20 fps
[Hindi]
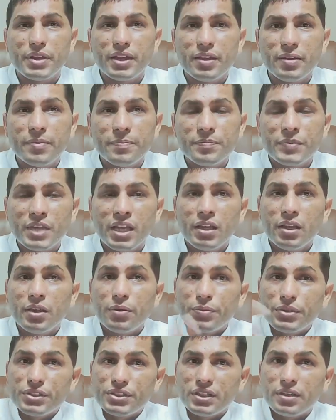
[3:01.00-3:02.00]
पे
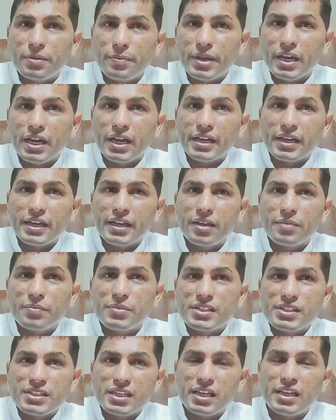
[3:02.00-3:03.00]
विजिट में आ गए
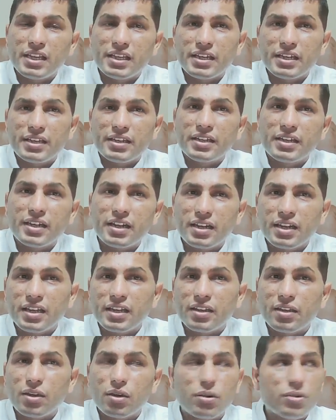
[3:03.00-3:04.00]
वीज़ा लेके टिकट
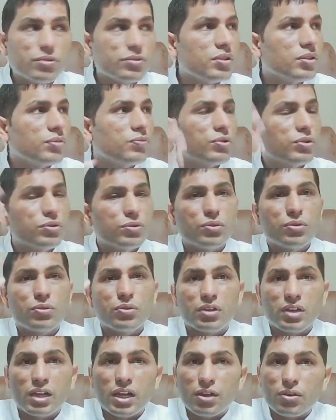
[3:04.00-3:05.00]
लेके और सर वो
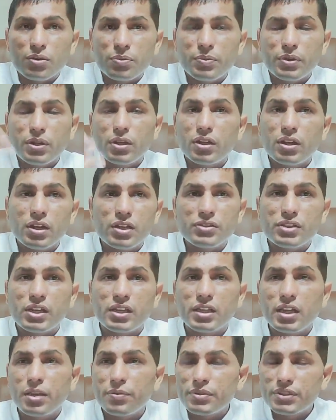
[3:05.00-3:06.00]
तो लाख रुपए ले रहा है
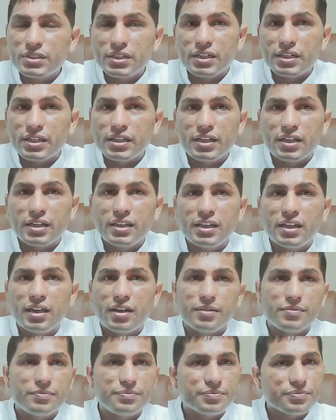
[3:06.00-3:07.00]
ज़्यादा वीज़ा टिकट
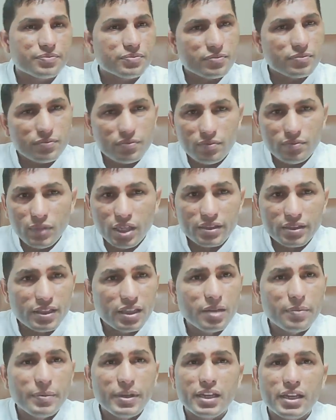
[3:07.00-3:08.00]
लिया
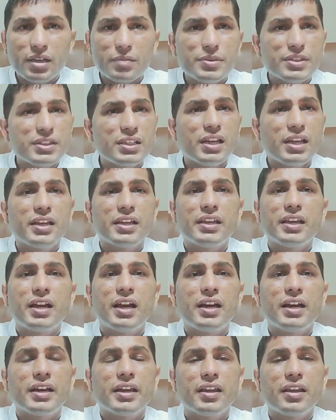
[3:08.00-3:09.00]
तीन महीने का वीज़ा लेके
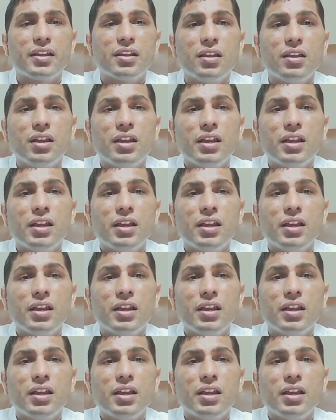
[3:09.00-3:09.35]
यहाँ आ गए